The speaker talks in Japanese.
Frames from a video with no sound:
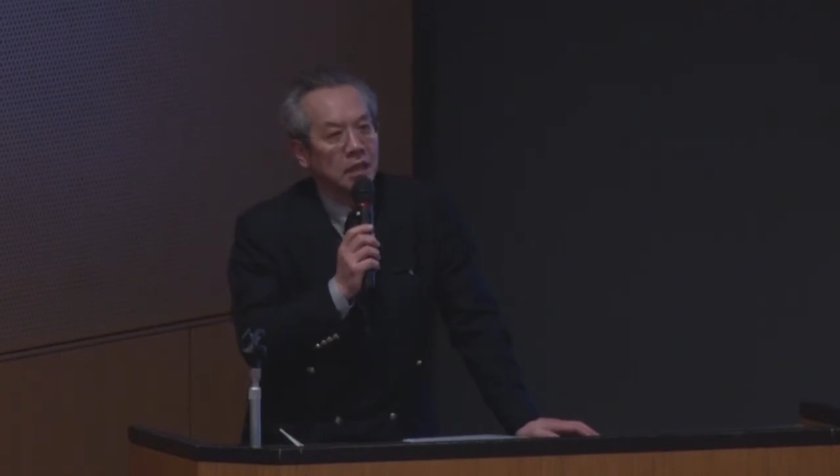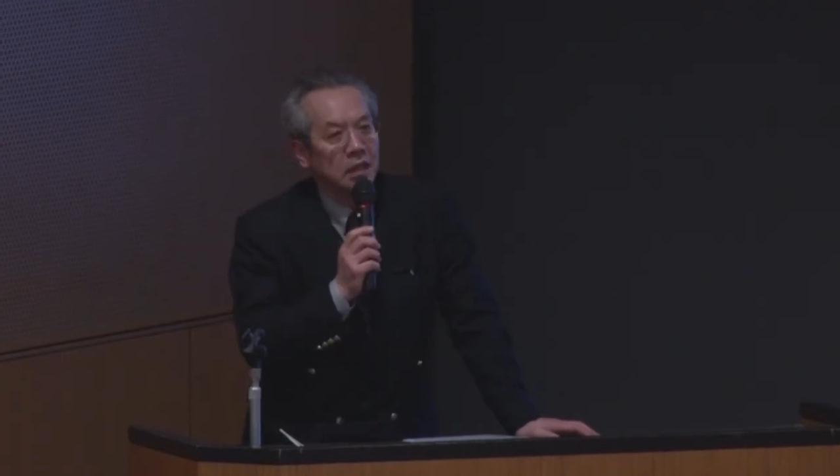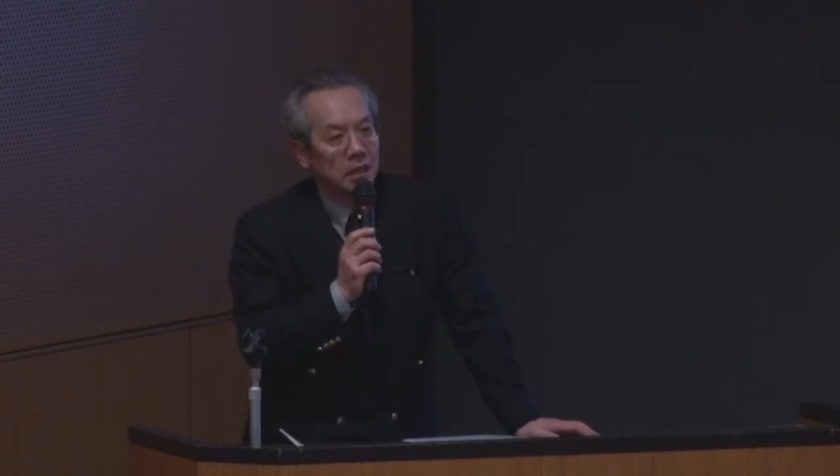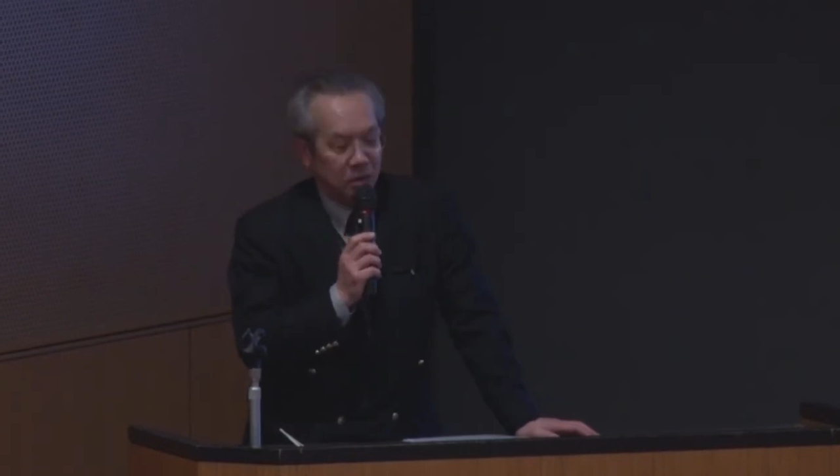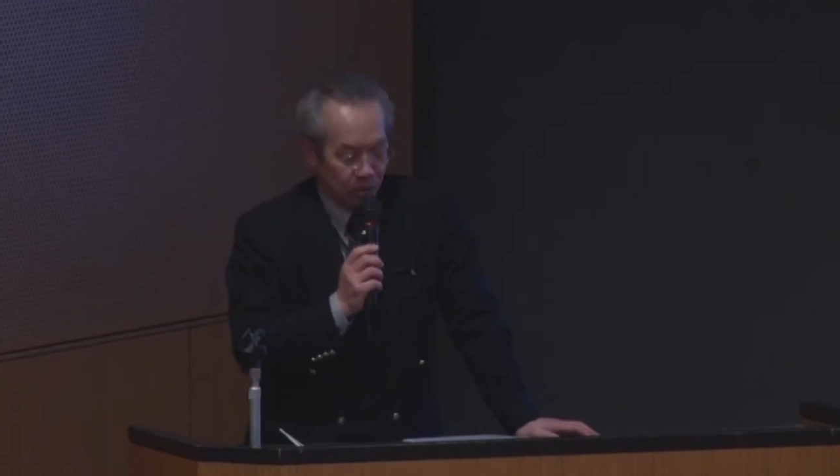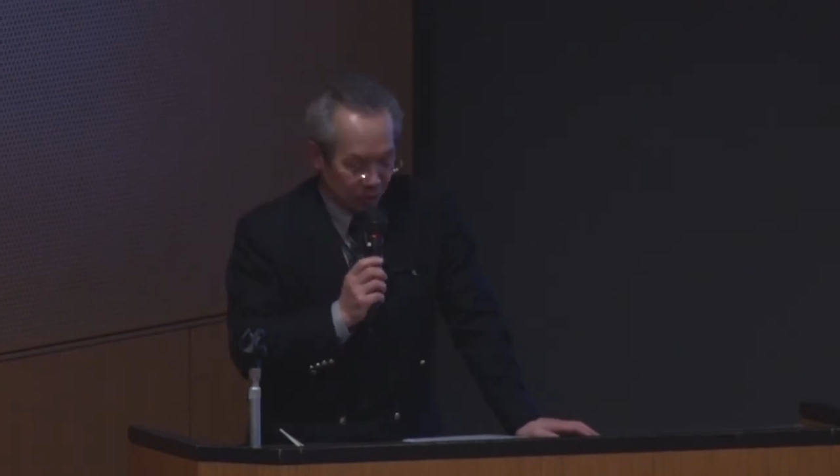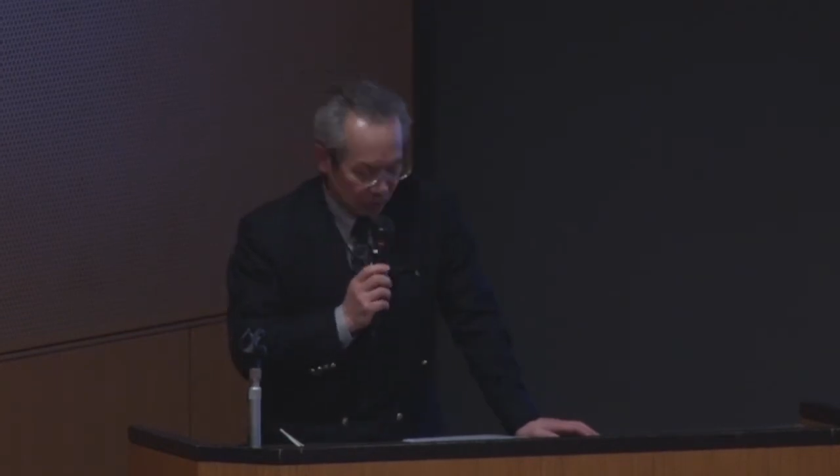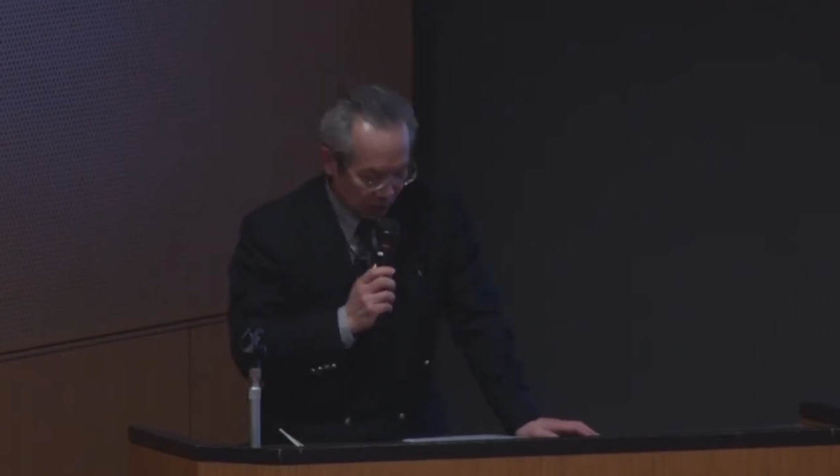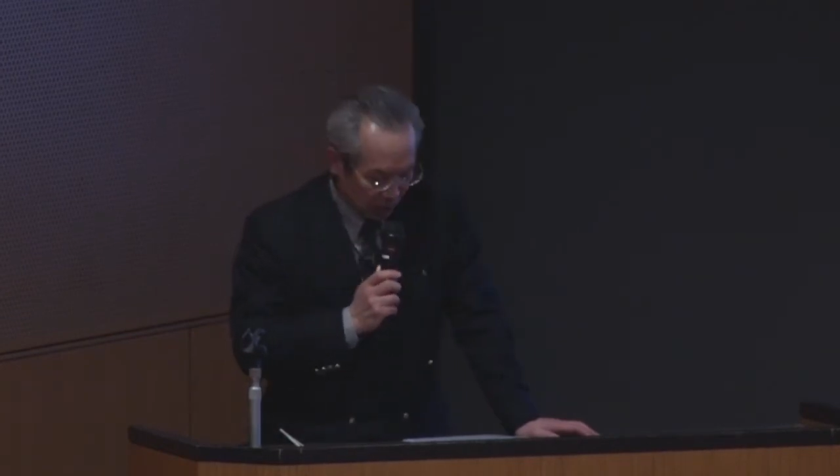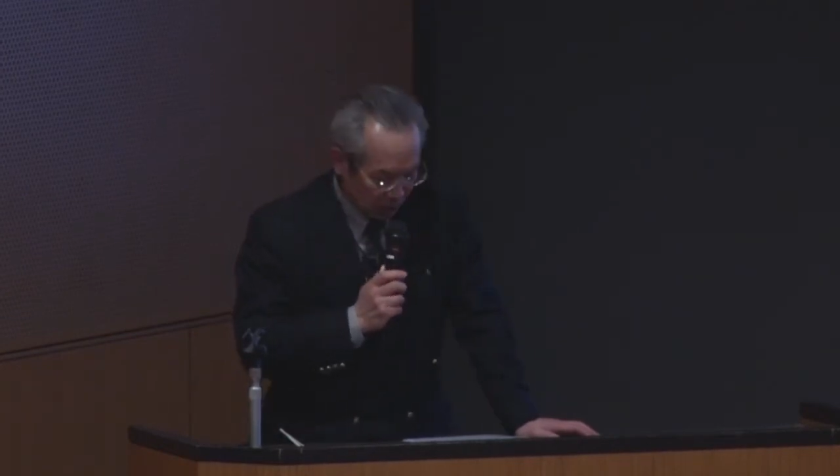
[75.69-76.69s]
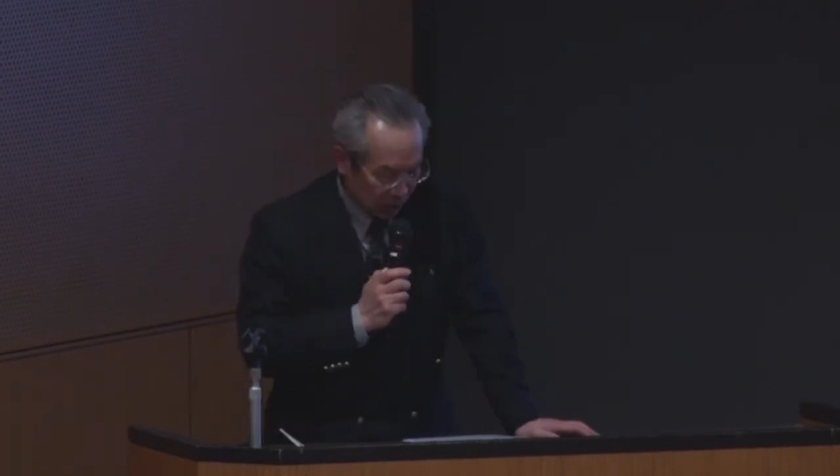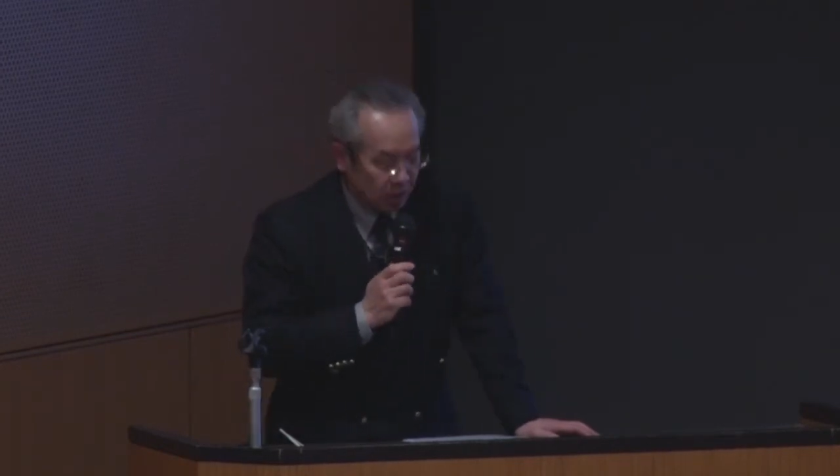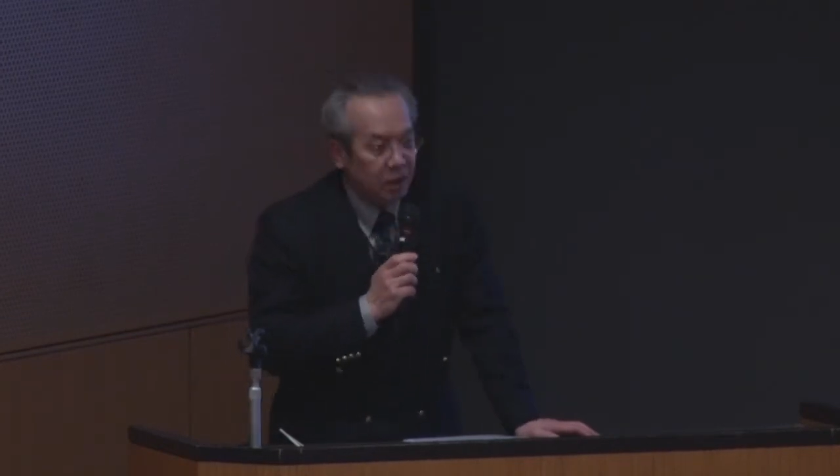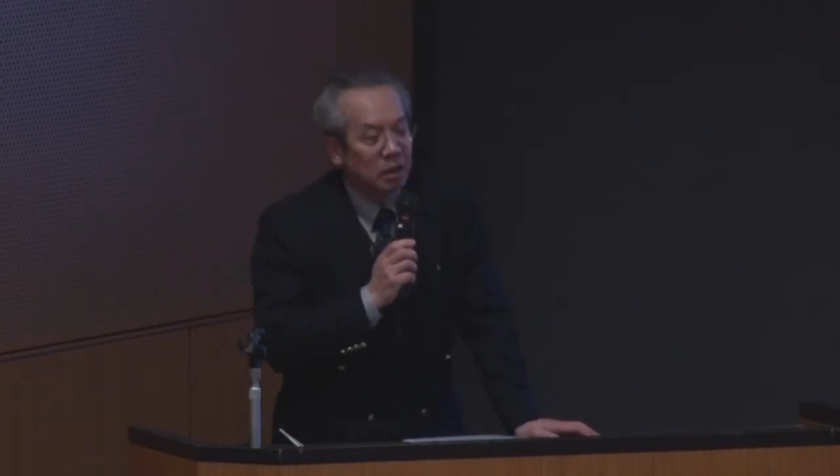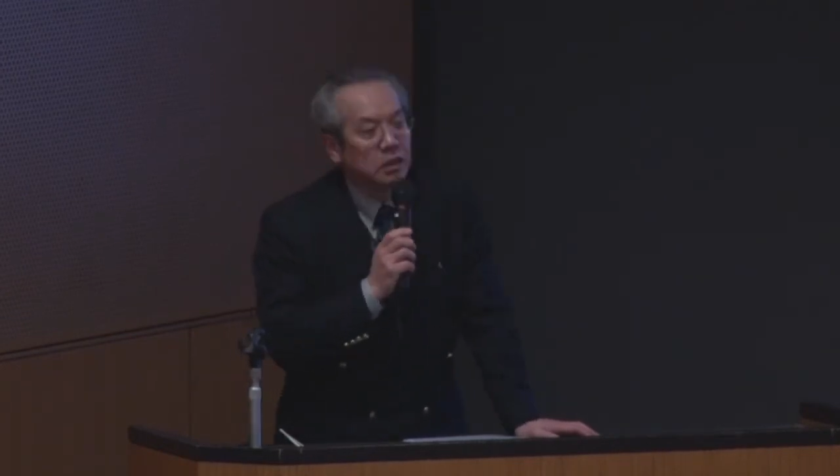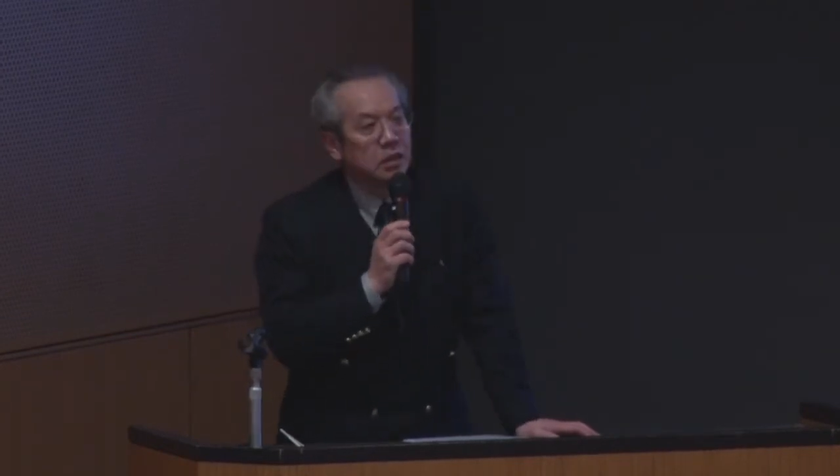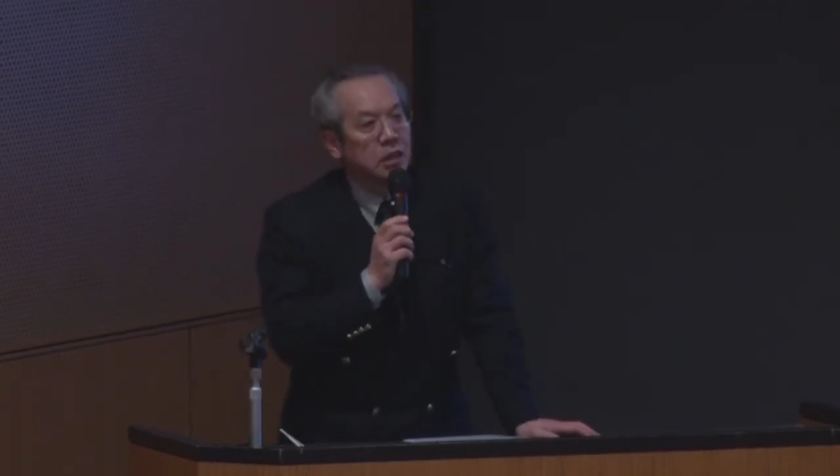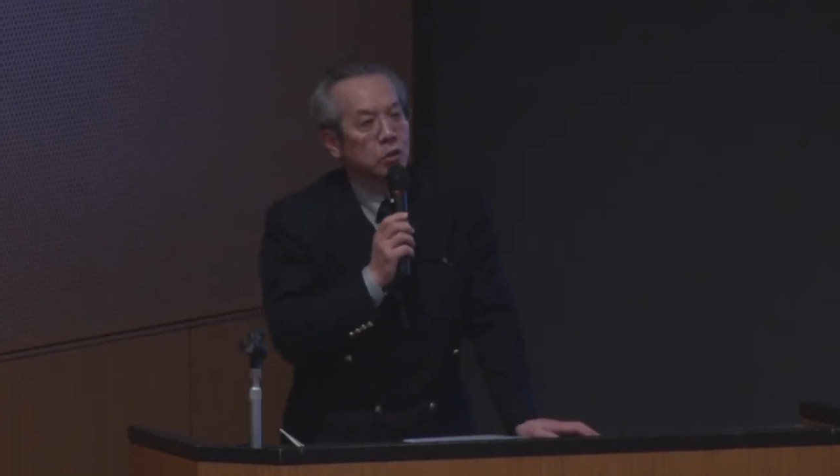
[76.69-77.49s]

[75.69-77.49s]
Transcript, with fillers: でその、えー、